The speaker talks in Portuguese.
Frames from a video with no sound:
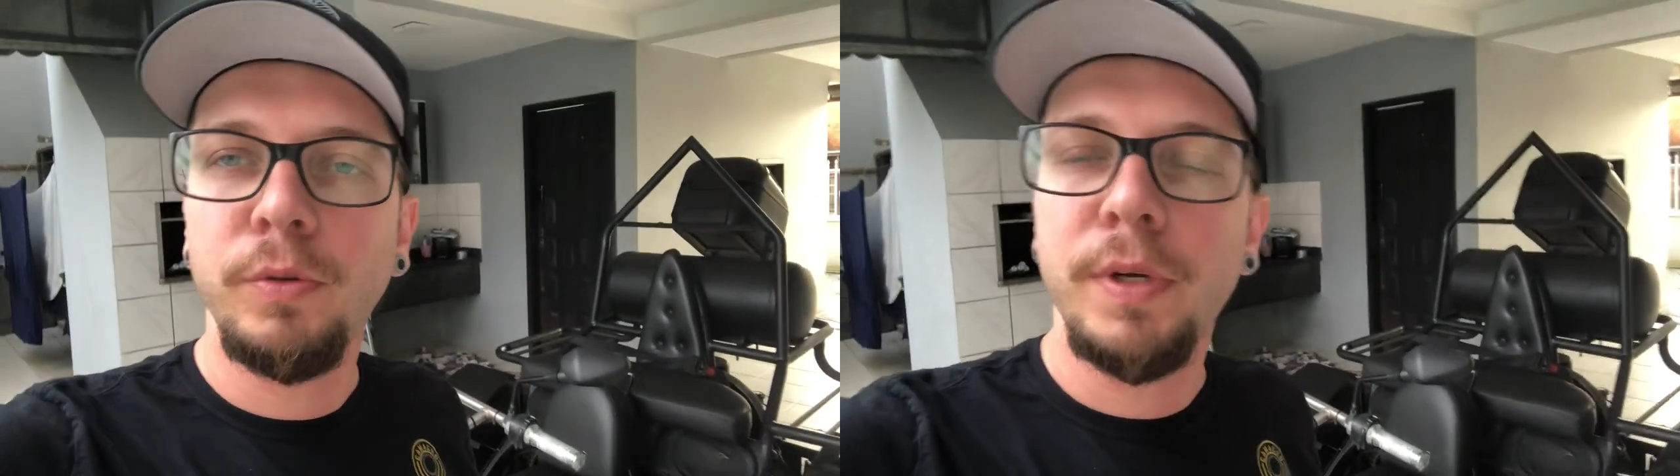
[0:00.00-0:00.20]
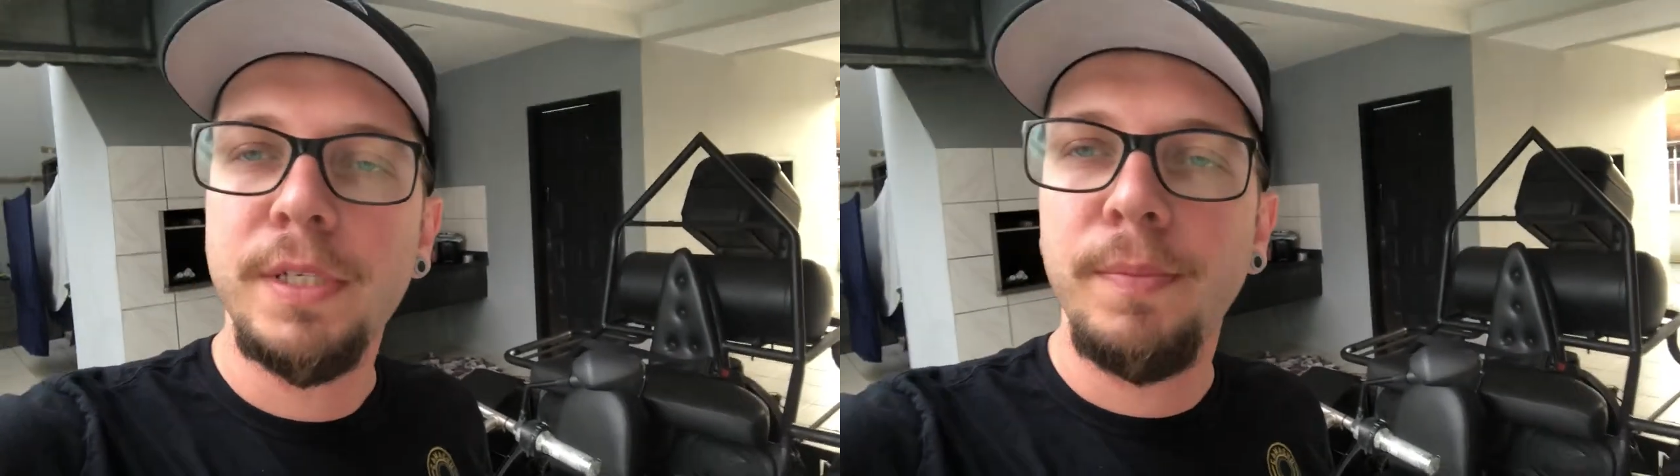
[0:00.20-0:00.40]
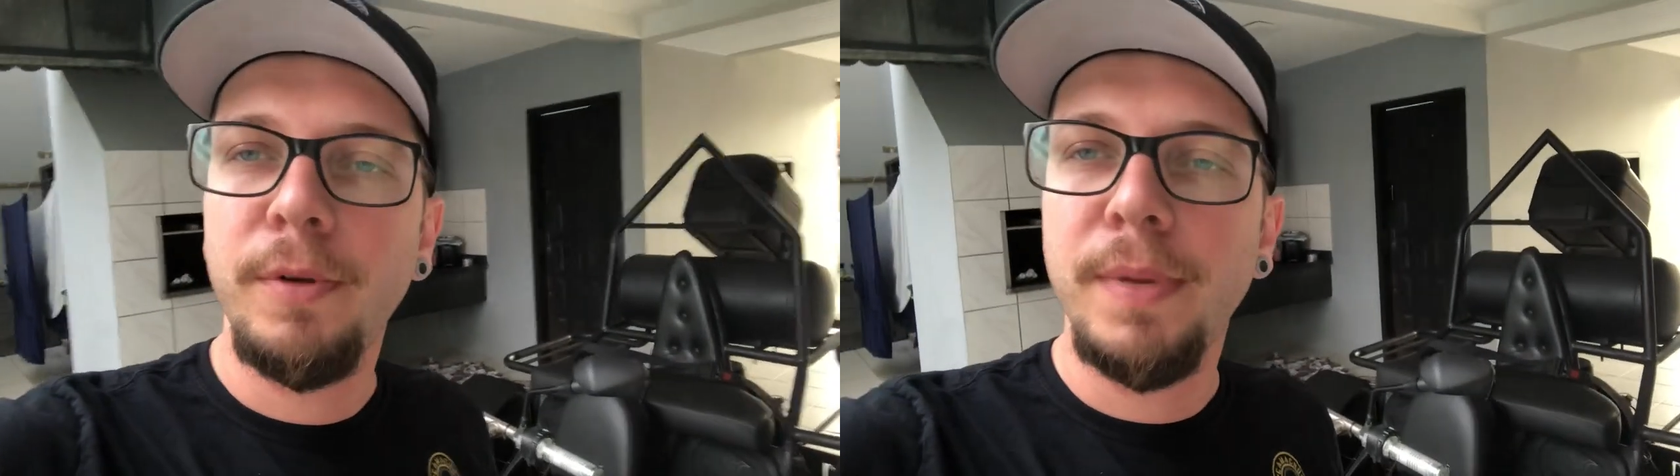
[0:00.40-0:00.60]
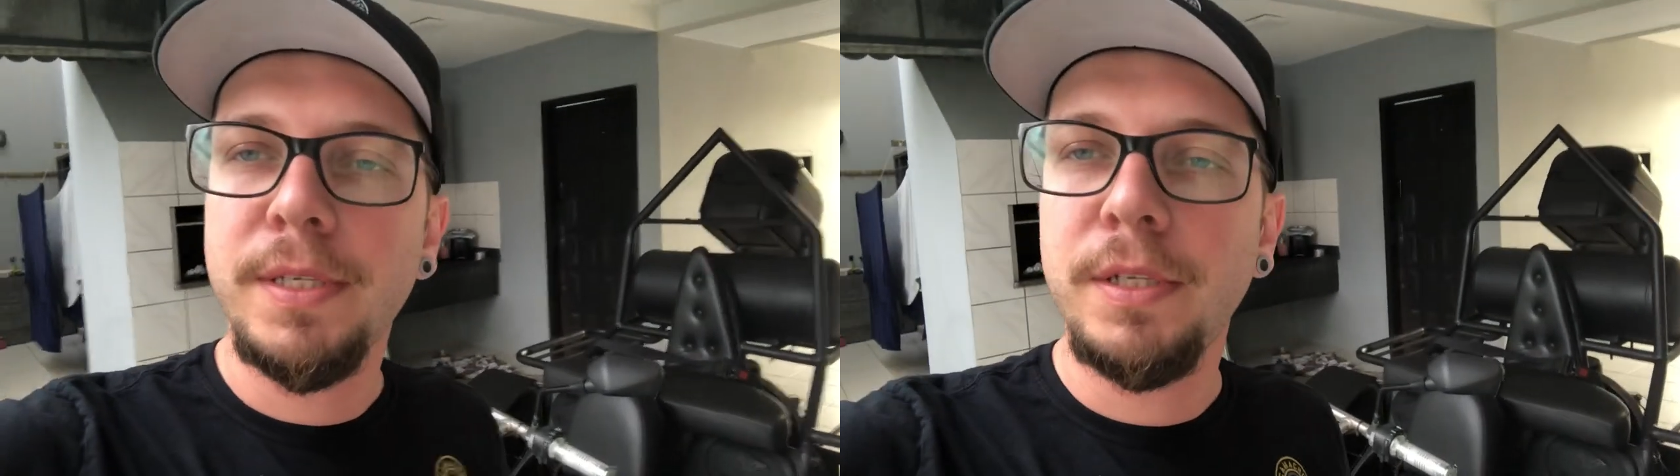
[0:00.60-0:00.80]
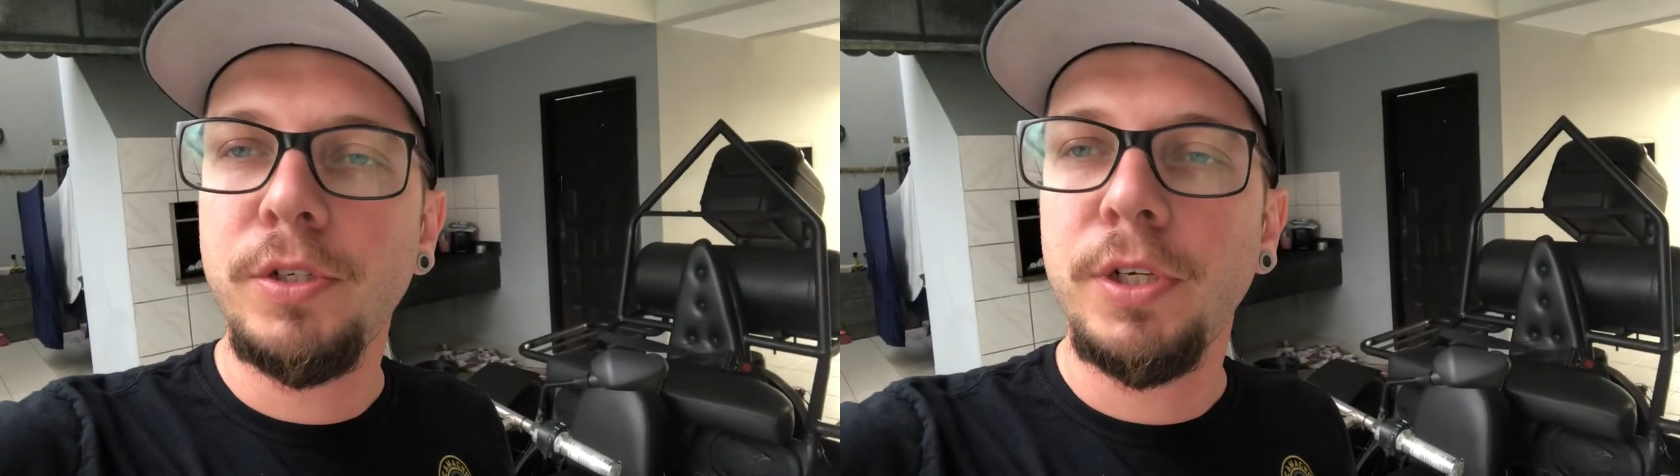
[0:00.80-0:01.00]
tô recebendo
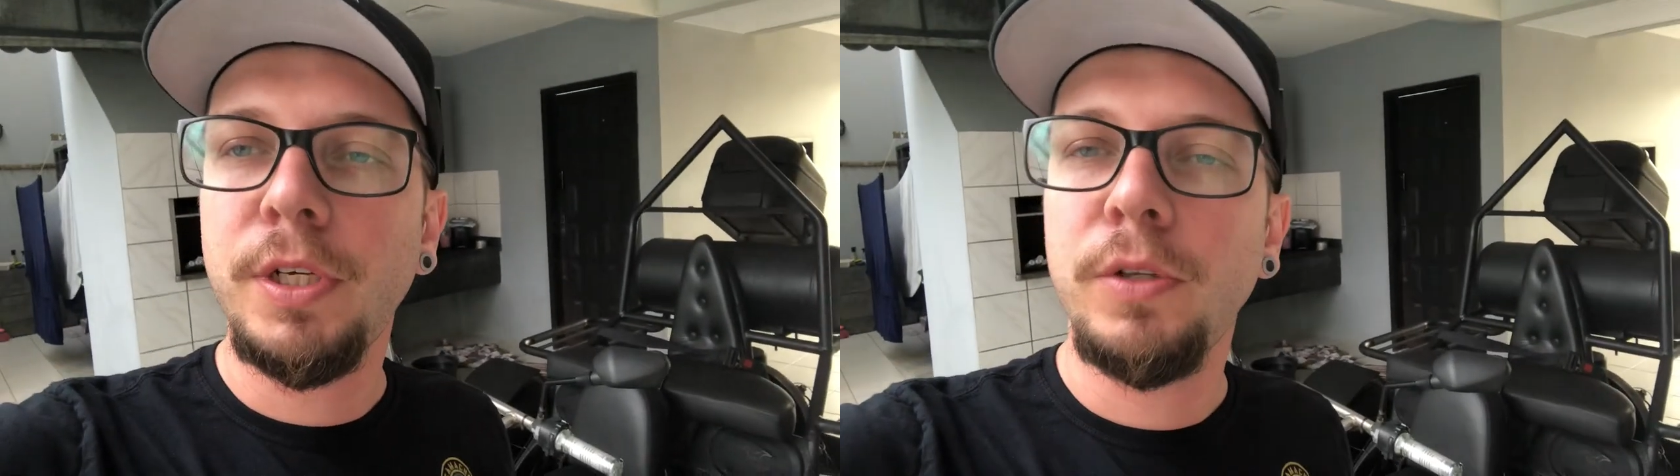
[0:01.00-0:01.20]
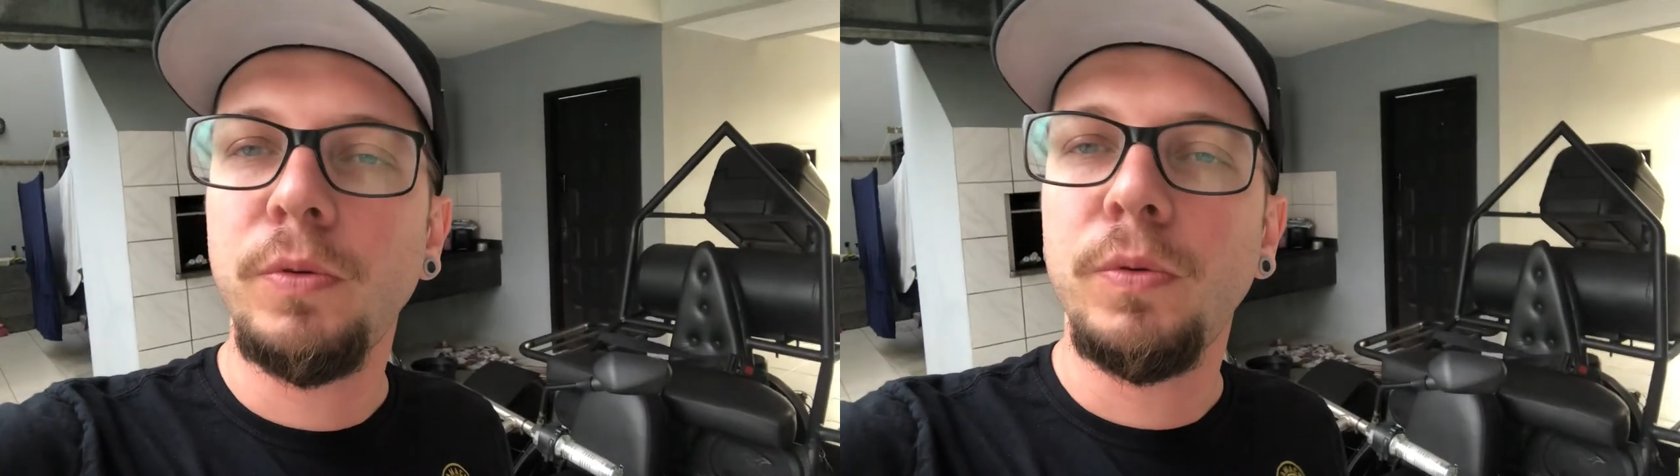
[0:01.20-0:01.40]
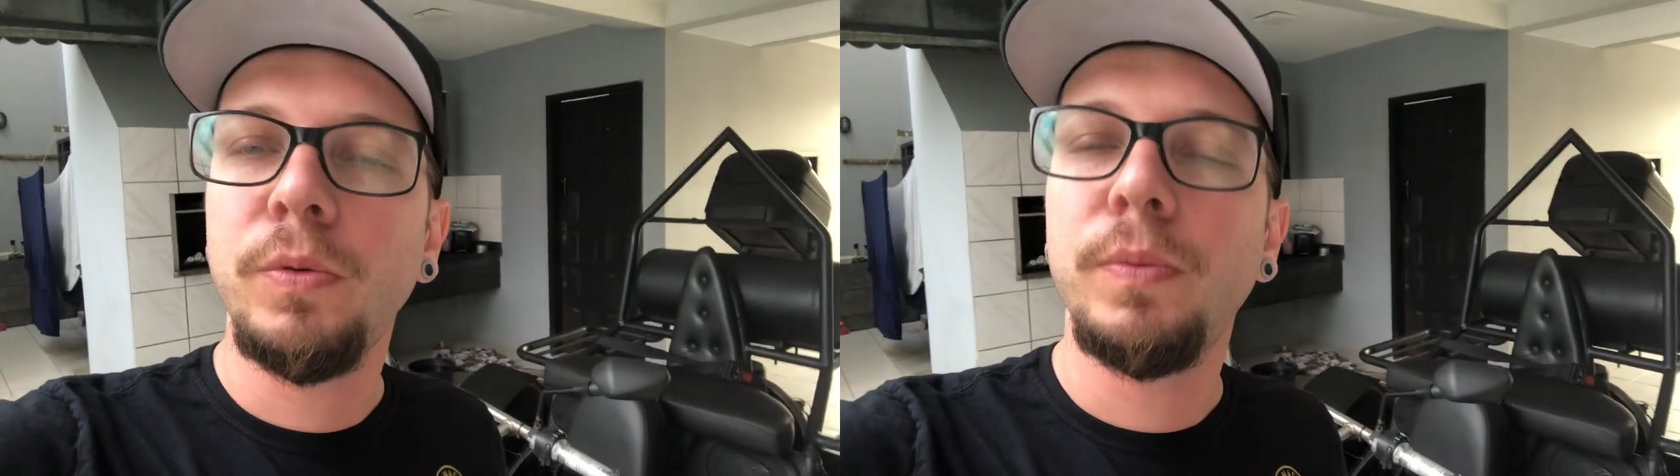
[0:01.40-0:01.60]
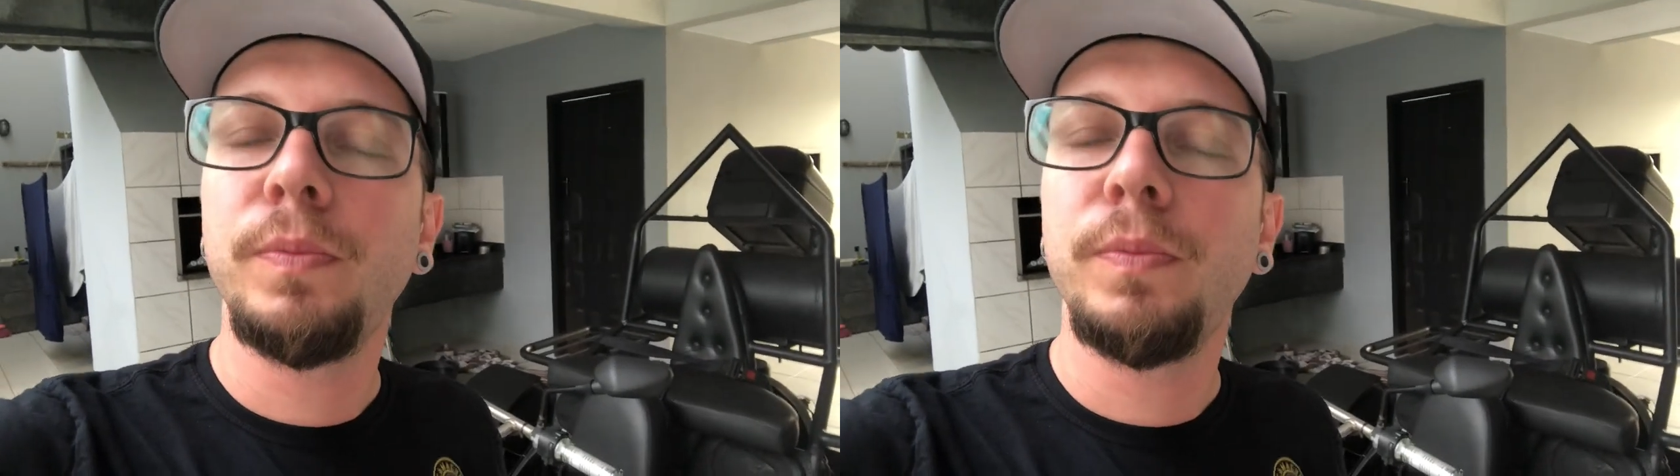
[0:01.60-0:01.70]
bastante aqui no,